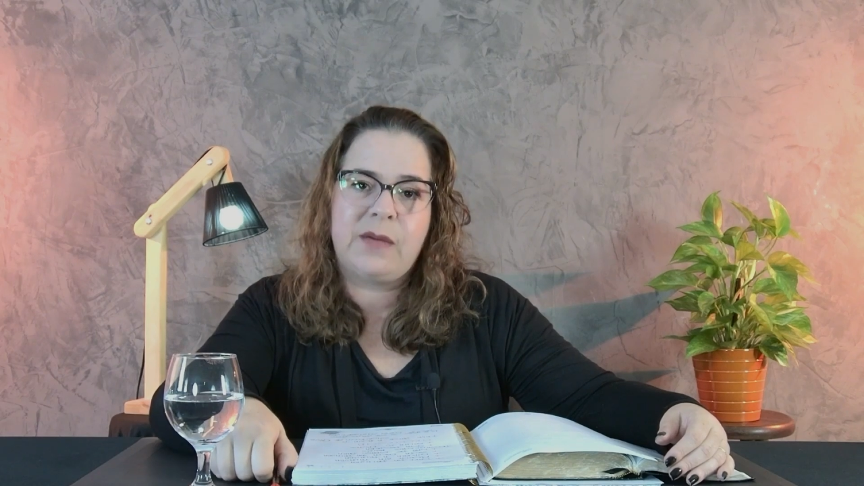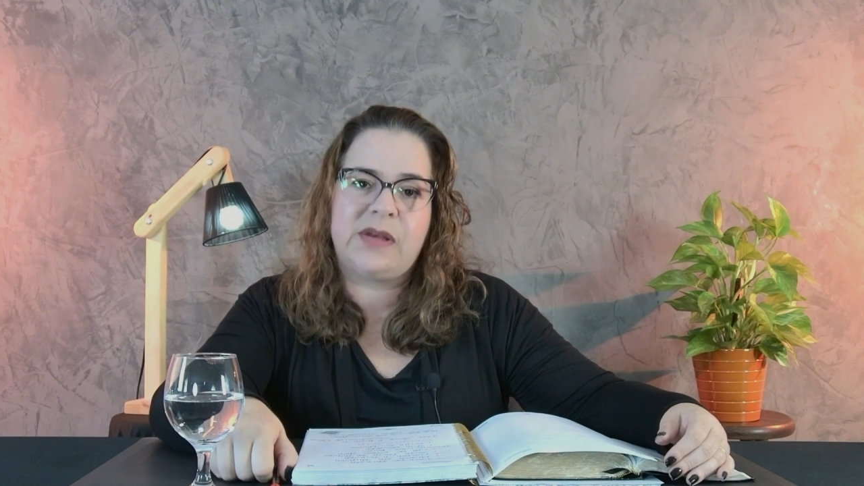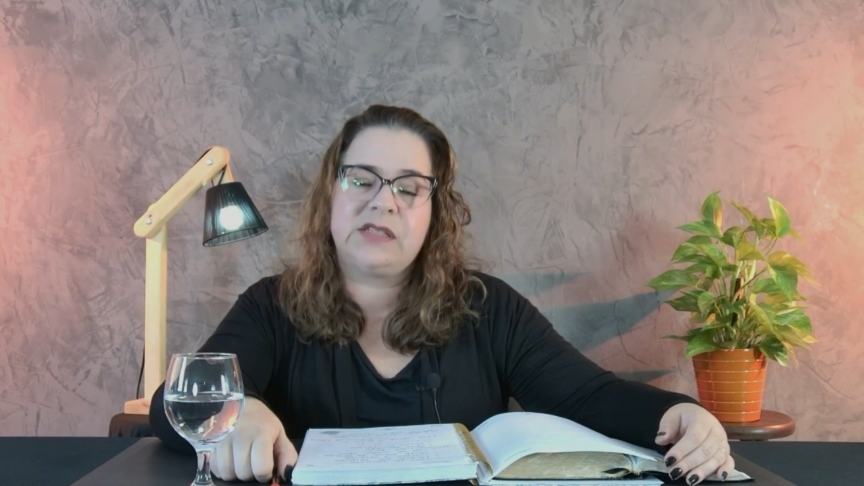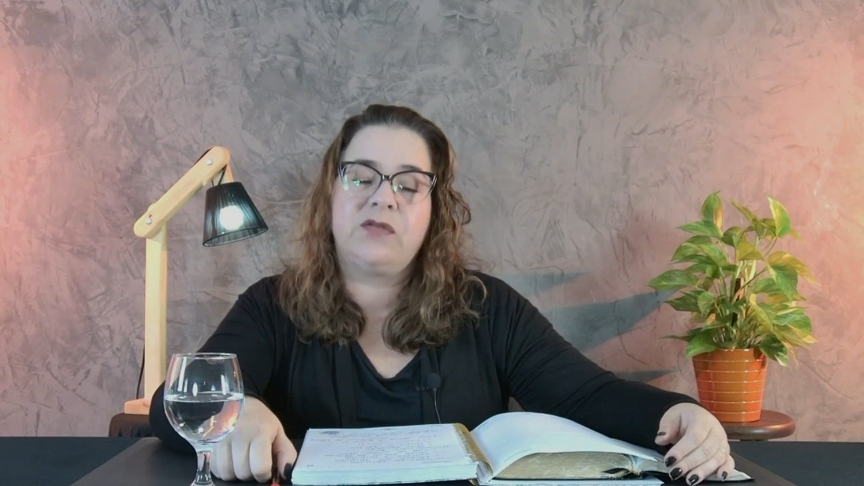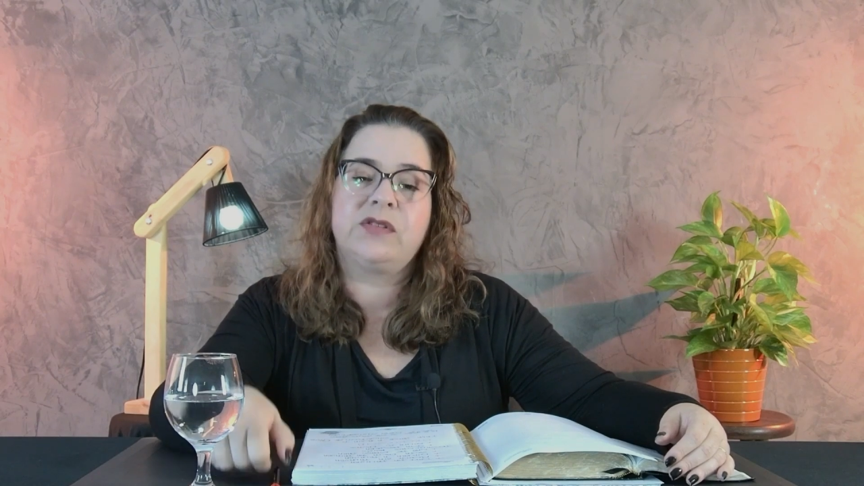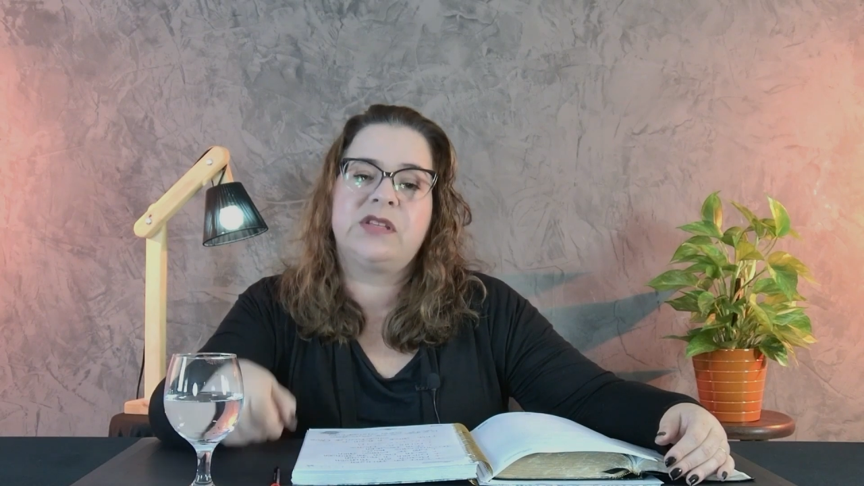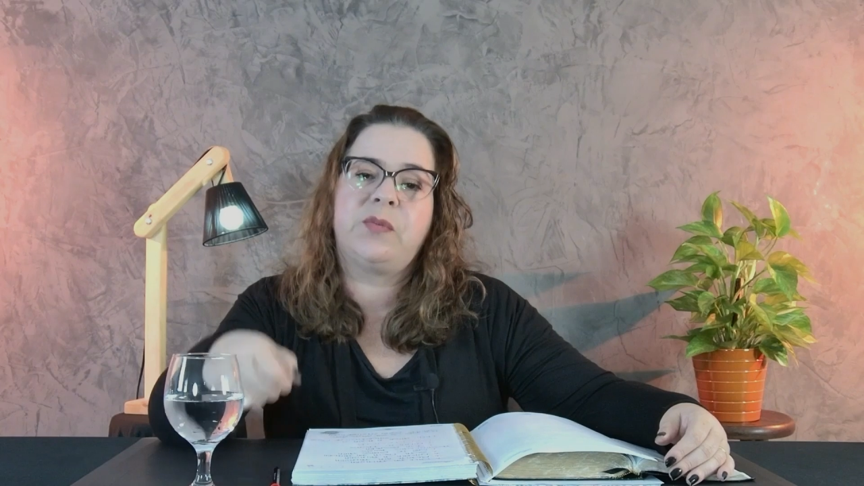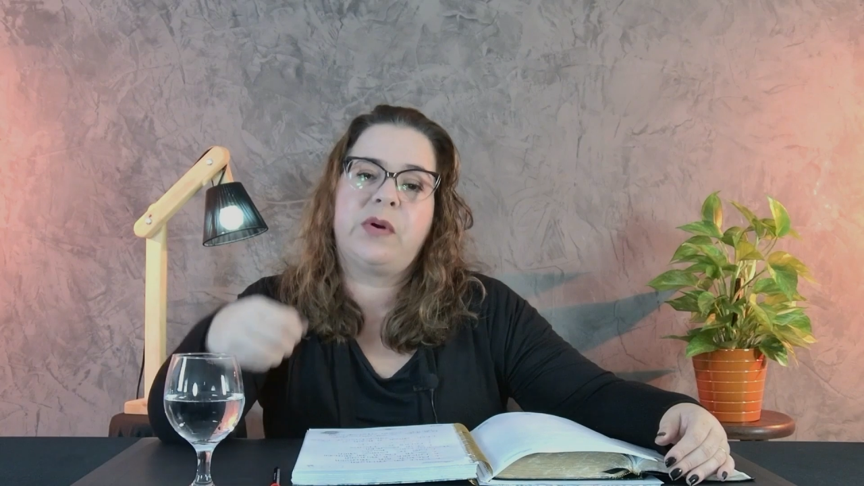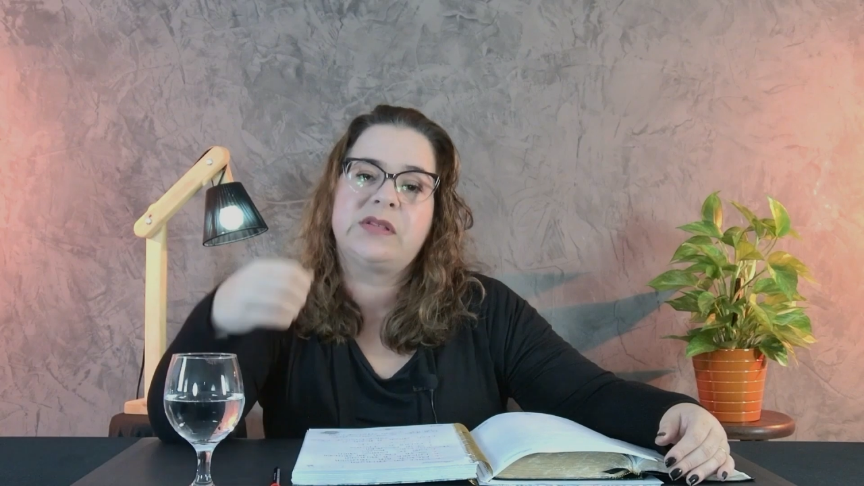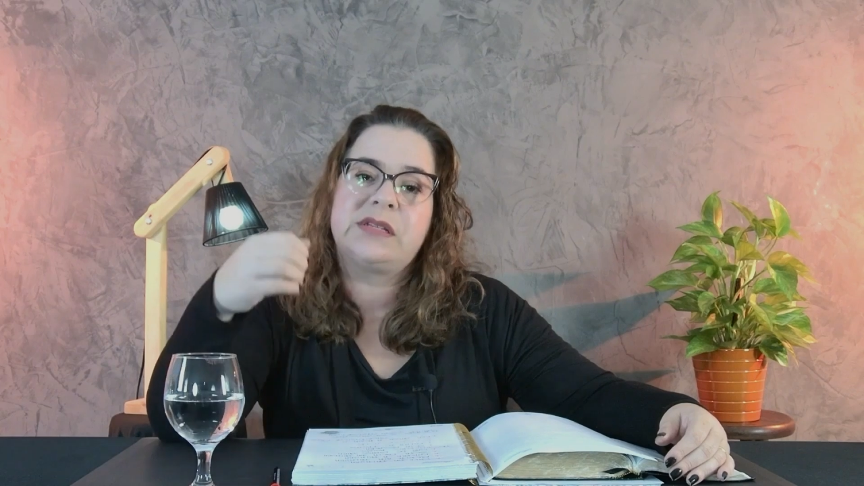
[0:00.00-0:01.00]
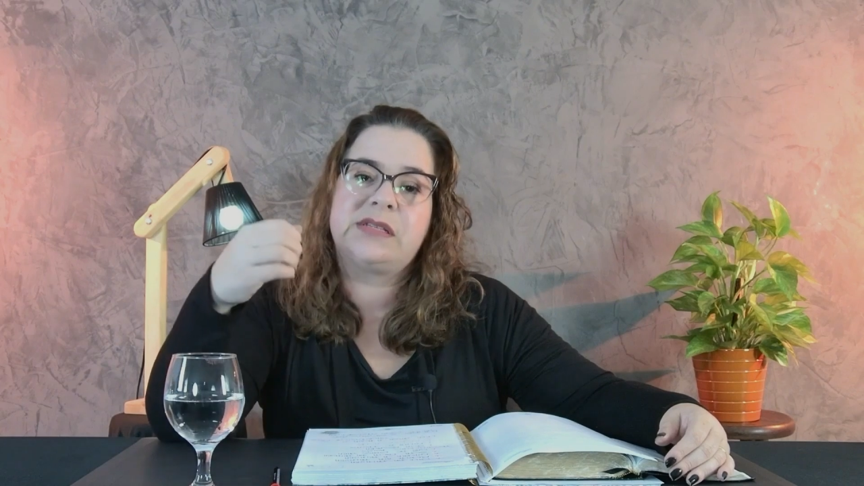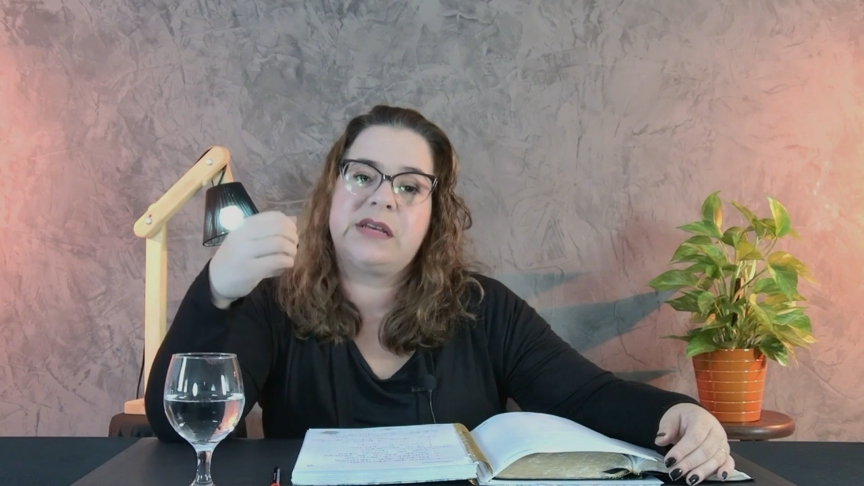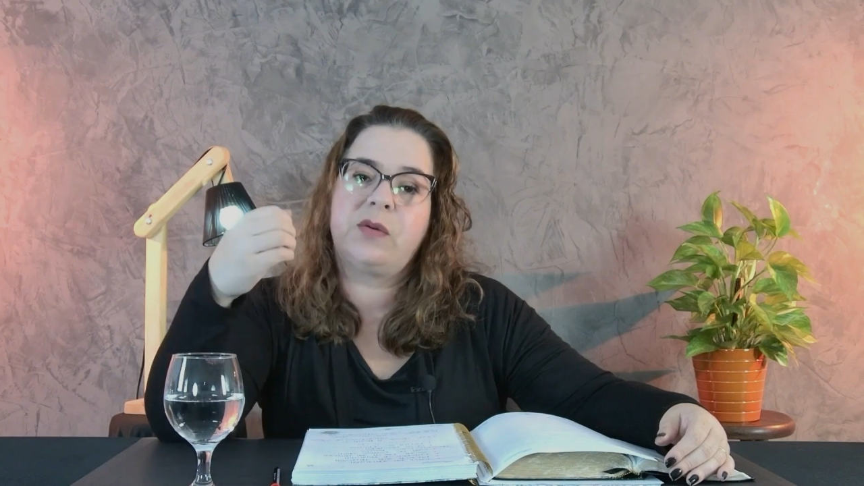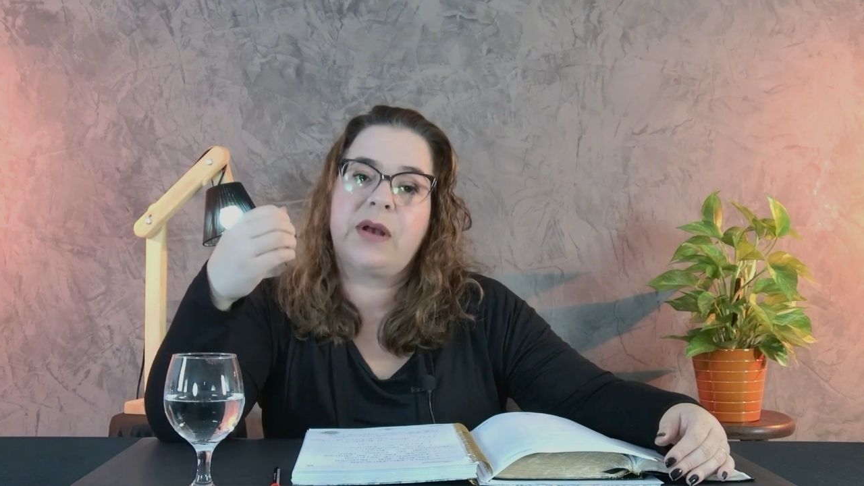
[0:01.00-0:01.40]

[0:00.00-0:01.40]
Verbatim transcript: mas que você possa ser